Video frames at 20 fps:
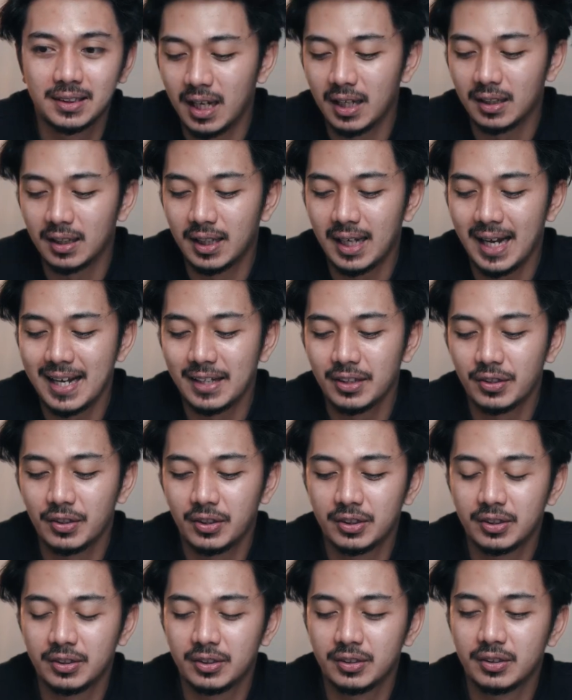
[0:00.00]
ang
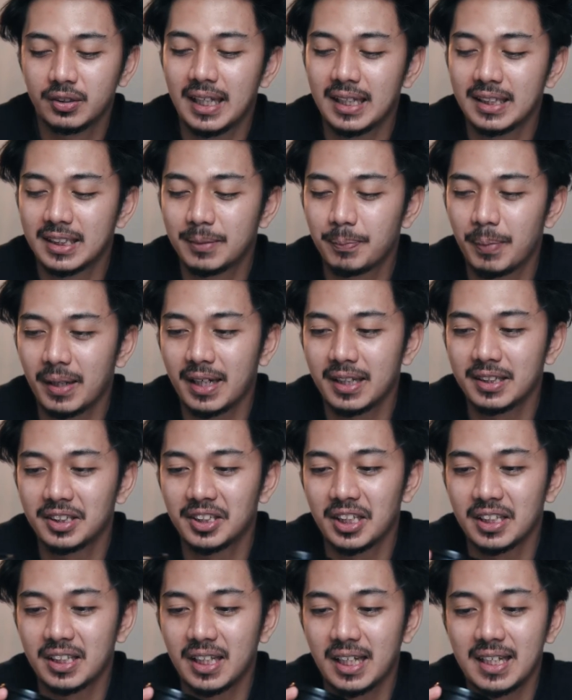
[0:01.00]
Canon lens para
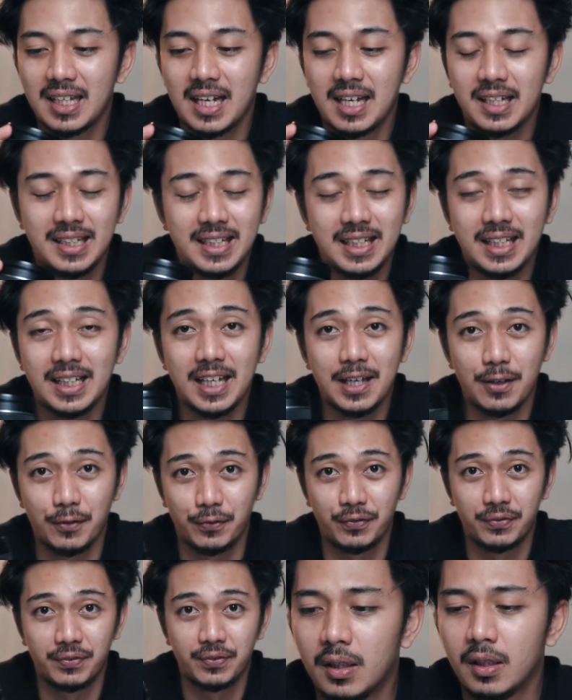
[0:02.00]
dyan ay ang
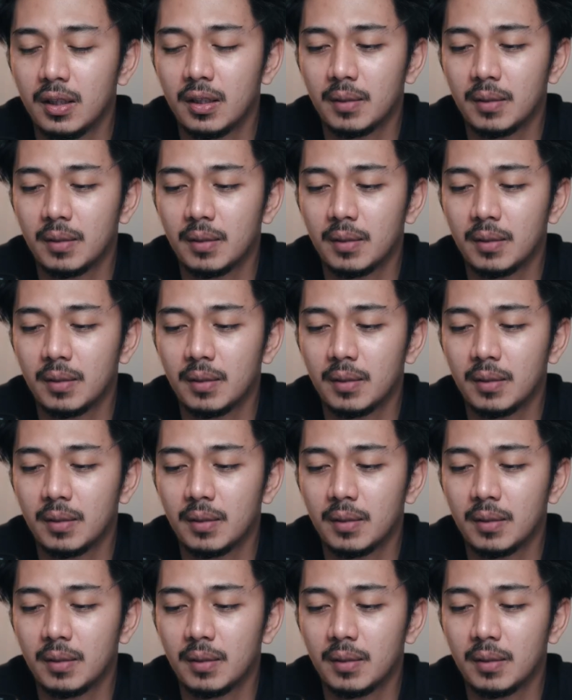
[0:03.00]
EF.